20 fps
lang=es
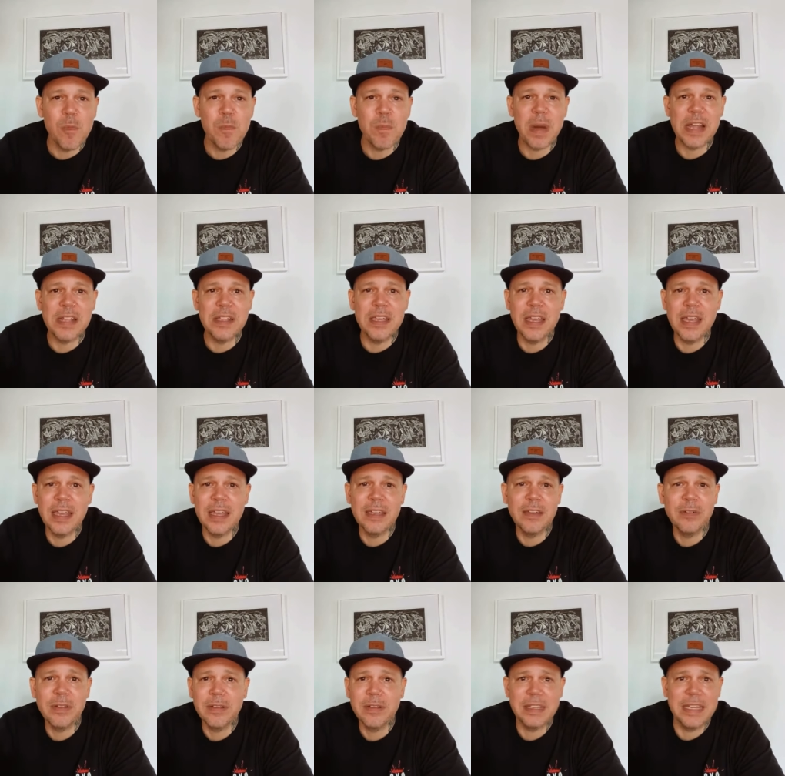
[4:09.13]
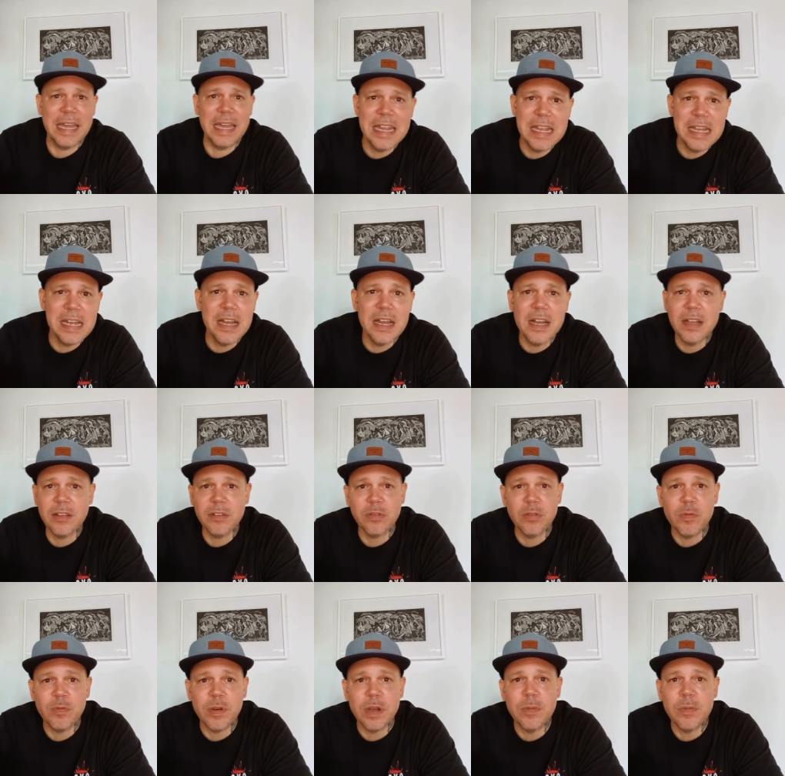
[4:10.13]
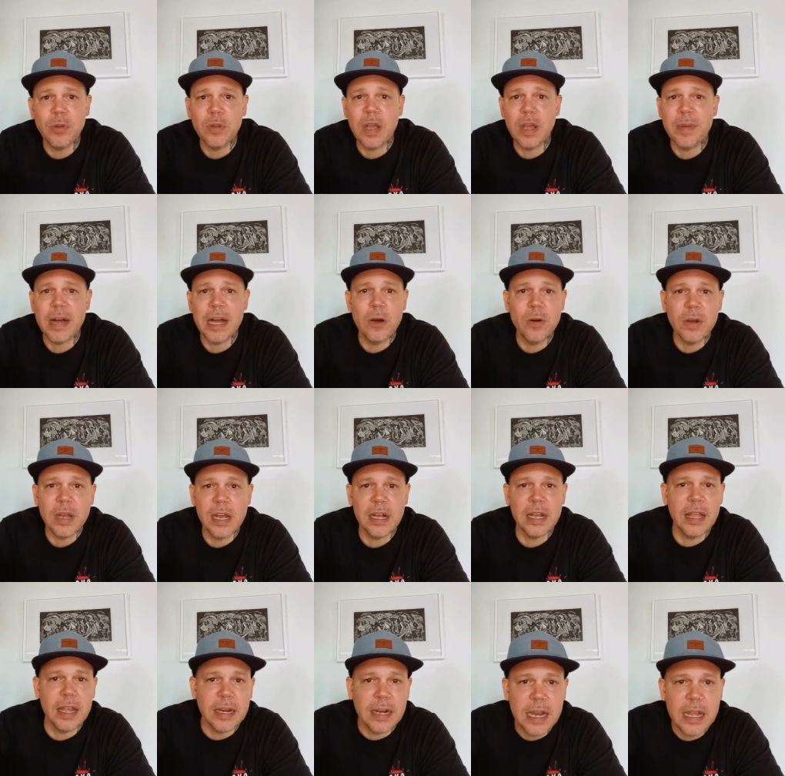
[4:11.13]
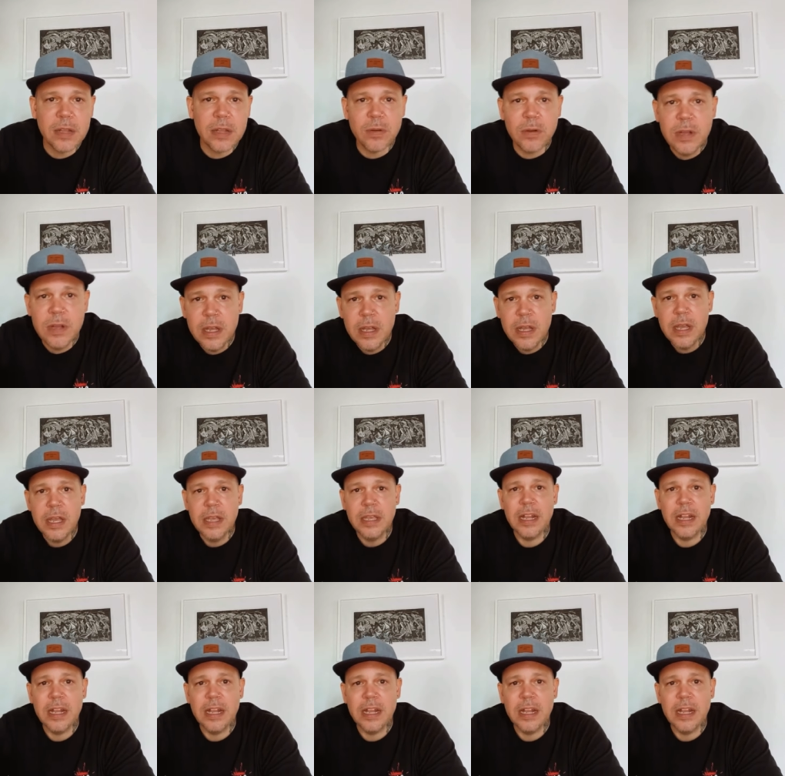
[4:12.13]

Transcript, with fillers: la compañía es gringa, sufrimos de apagones a cada rato